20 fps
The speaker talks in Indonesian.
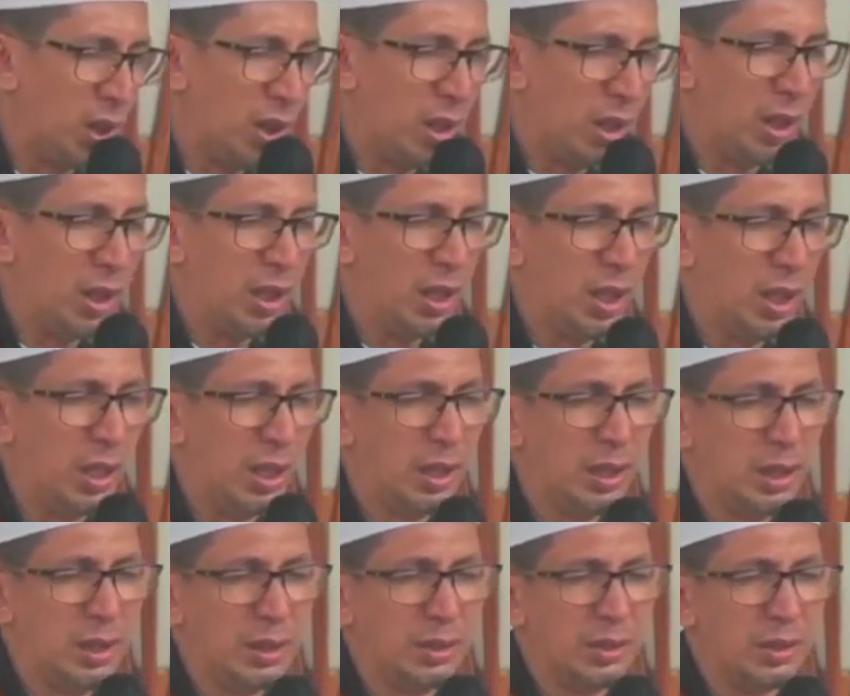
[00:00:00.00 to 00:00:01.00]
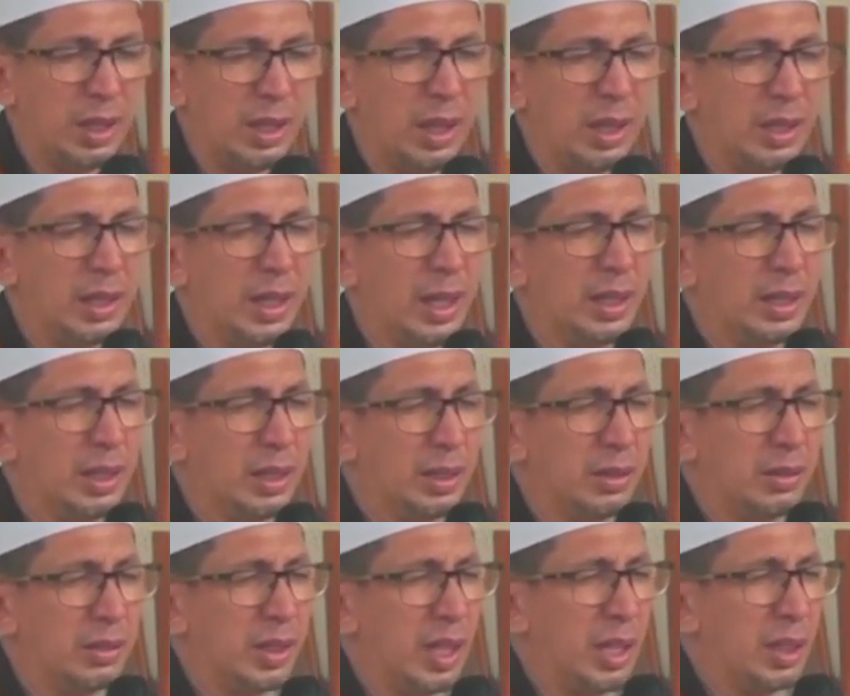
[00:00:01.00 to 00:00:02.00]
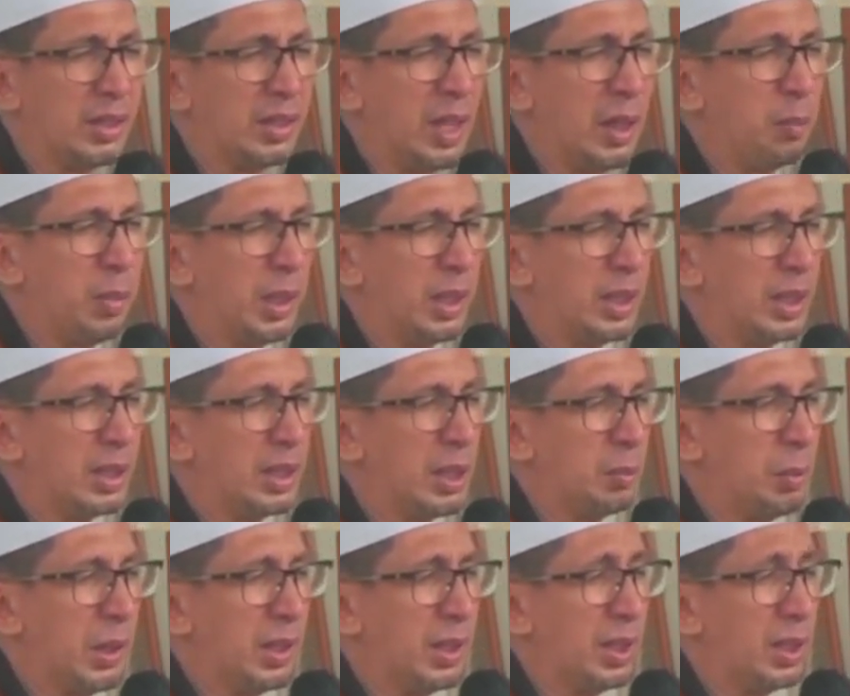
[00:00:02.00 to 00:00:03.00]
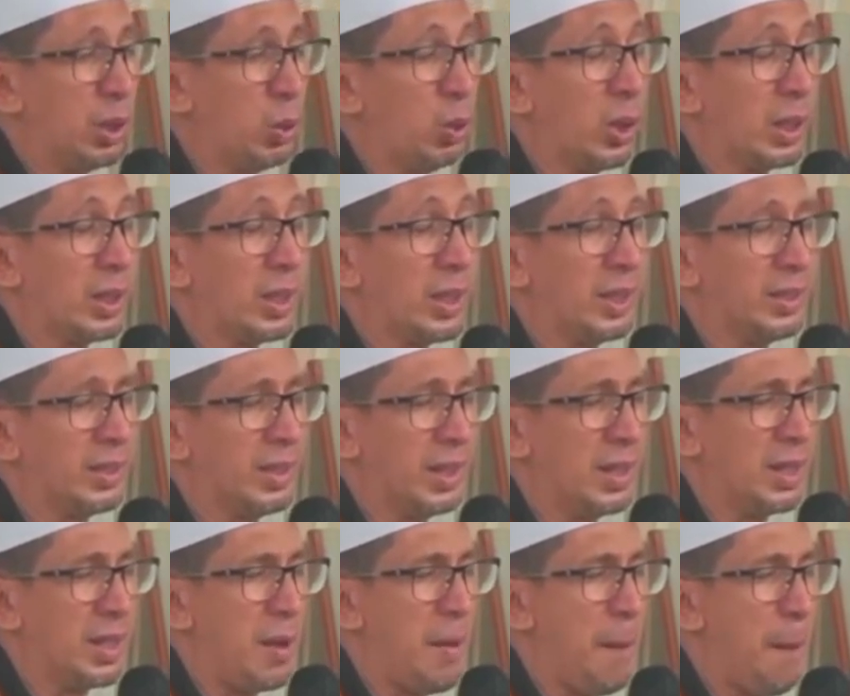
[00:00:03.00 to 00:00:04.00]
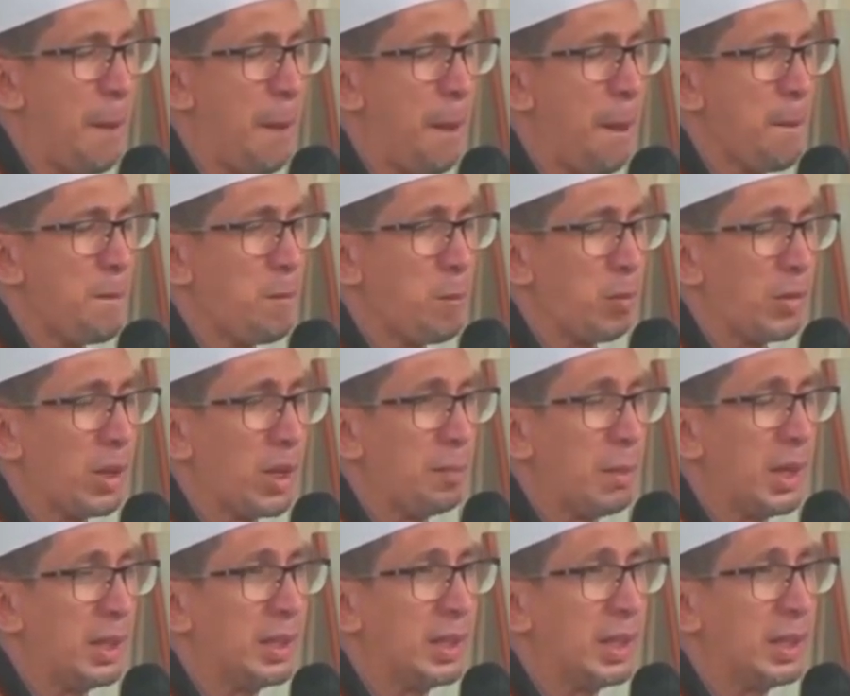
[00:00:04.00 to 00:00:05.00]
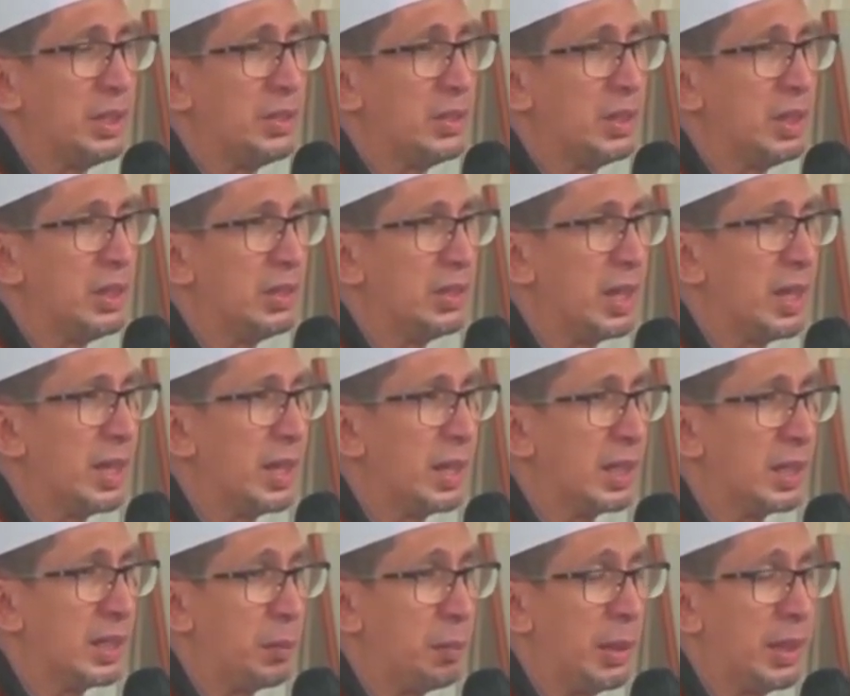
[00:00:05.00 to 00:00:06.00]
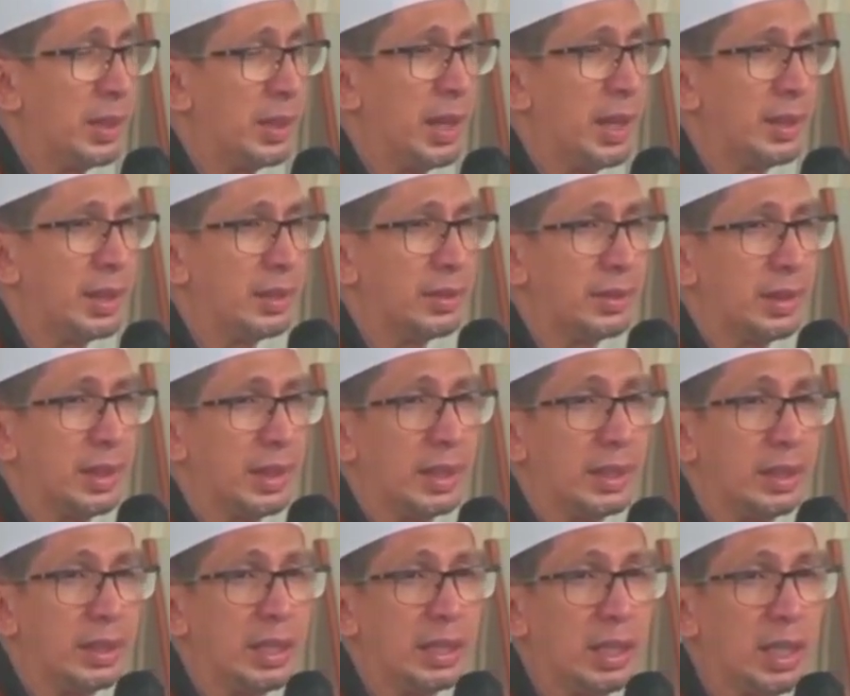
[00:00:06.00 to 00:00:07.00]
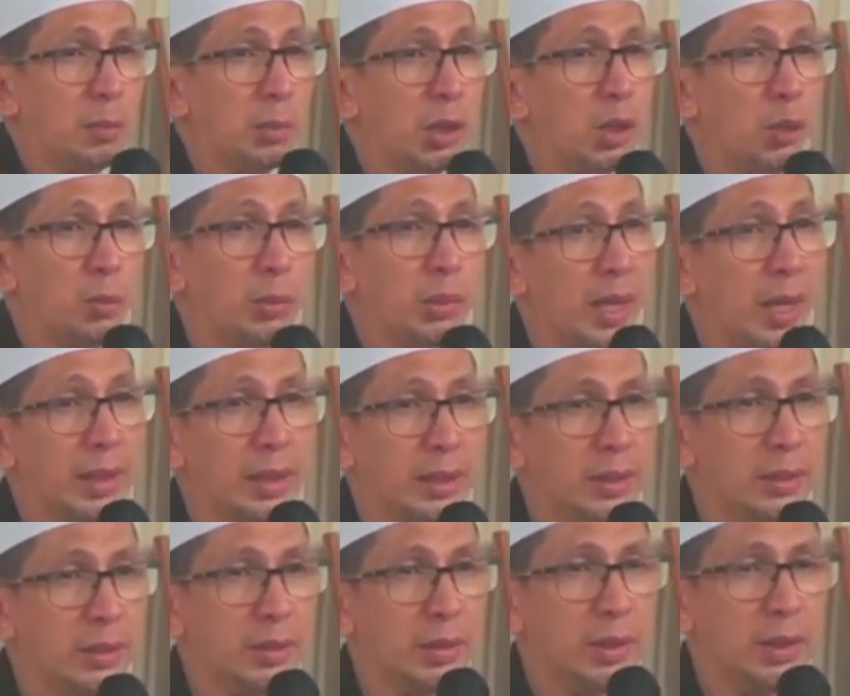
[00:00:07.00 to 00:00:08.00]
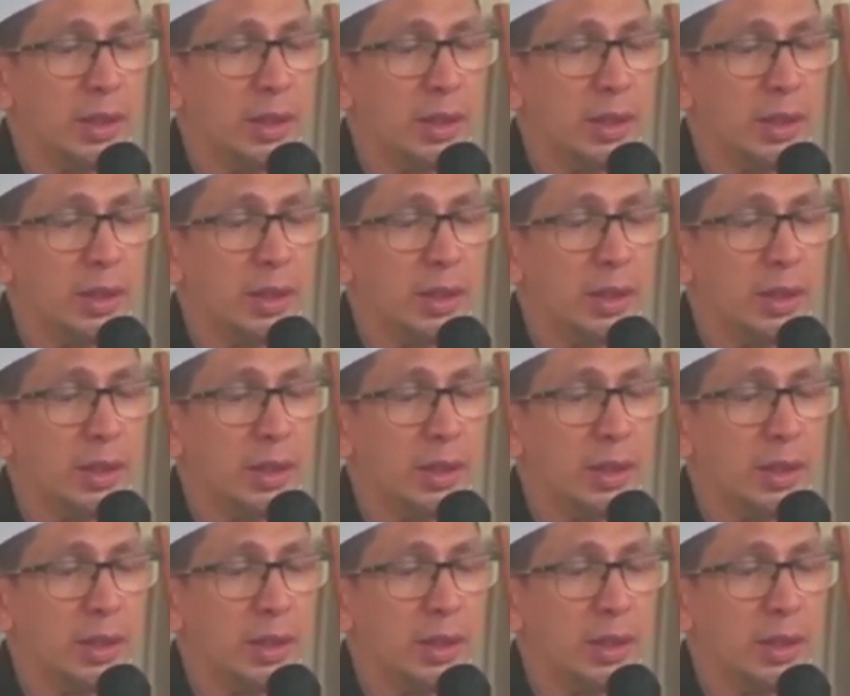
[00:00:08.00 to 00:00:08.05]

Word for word: Allah saya yakin, saya sampaikan kepada keluarga saya, kepada istri saya, kepada anak saya ketika beliau menangis.